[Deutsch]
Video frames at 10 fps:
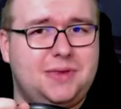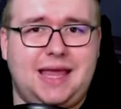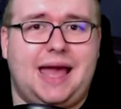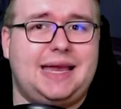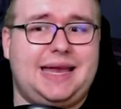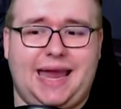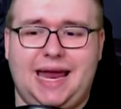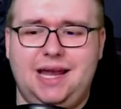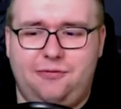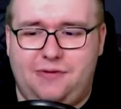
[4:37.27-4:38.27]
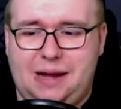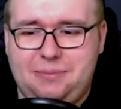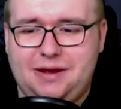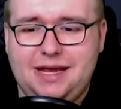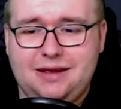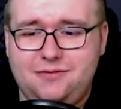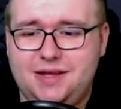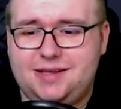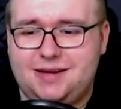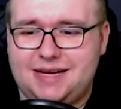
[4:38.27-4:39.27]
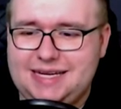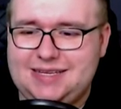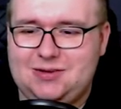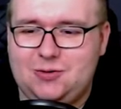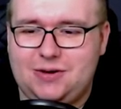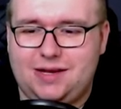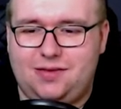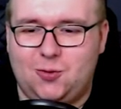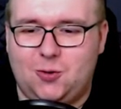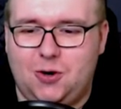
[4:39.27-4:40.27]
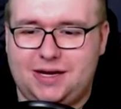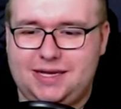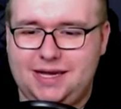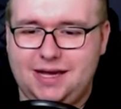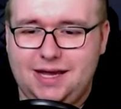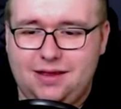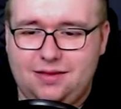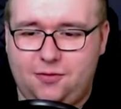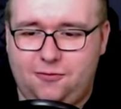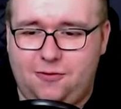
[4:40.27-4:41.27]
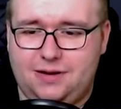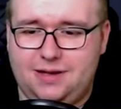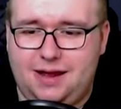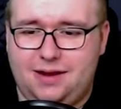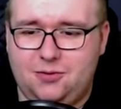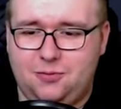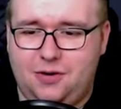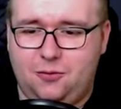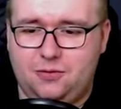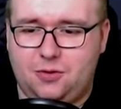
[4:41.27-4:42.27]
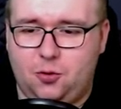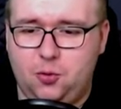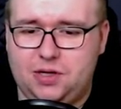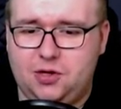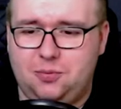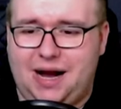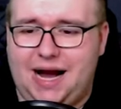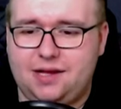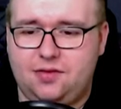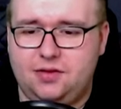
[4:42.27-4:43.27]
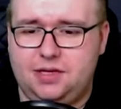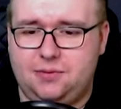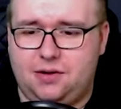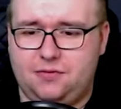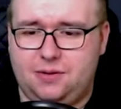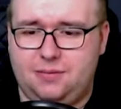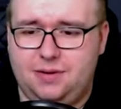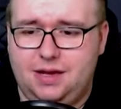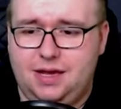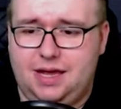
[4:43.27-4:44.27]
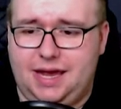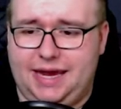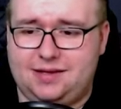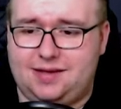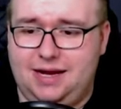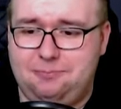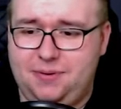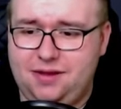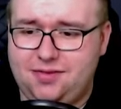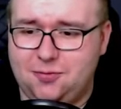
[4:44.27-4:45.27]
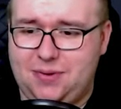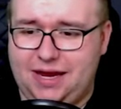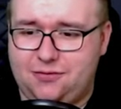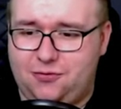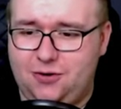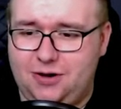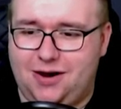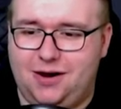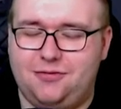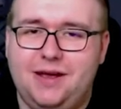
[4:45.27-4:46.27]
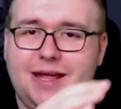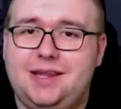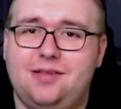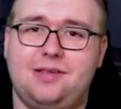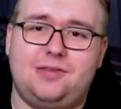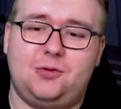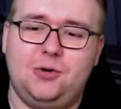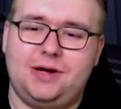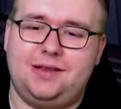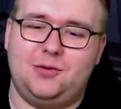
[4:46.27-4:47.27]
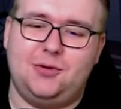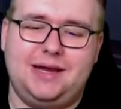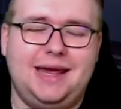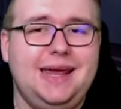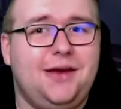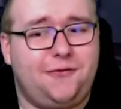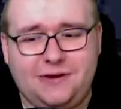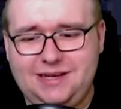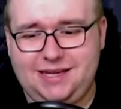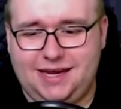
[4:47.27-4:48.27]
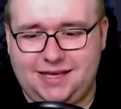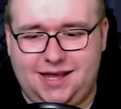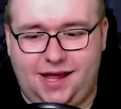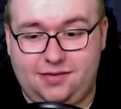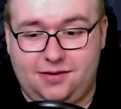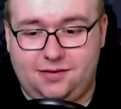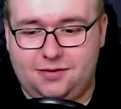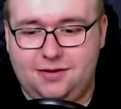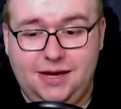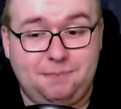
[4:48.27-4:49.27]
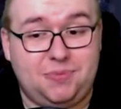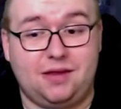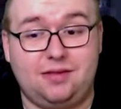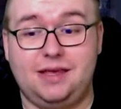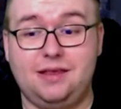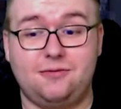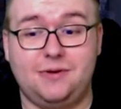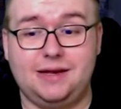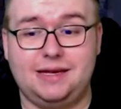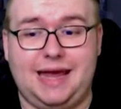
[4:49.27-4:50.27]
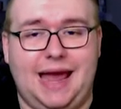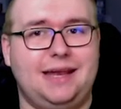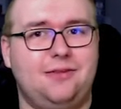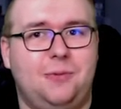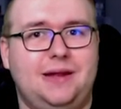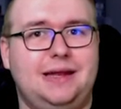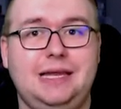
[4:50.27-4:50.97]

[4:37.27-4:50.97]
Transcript: ja, grelle Farbe wird da richtig durchgezogen. Auch hier so von der Nummer über der Nummer 18 auf dem Heckteil bis zum Heckflügel rauf, dieses durchgezogene, finde ich echt nice. Also, das ist wirklich eines meiner